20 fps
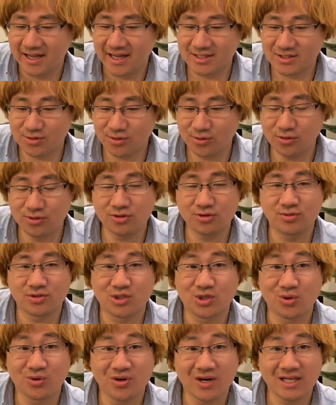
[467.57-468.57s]
へそ保留を
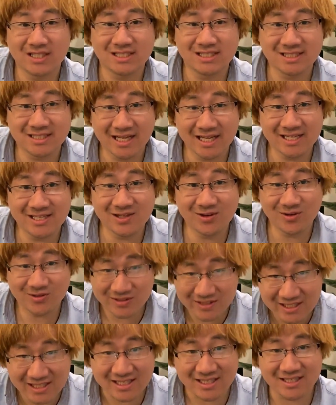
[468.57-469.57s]
消化しないよう
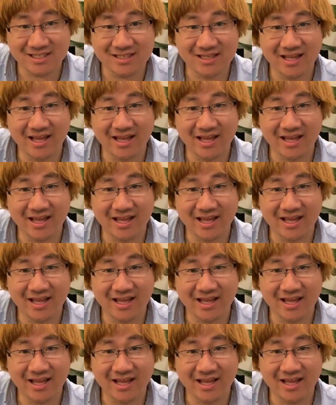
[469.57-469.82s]
に、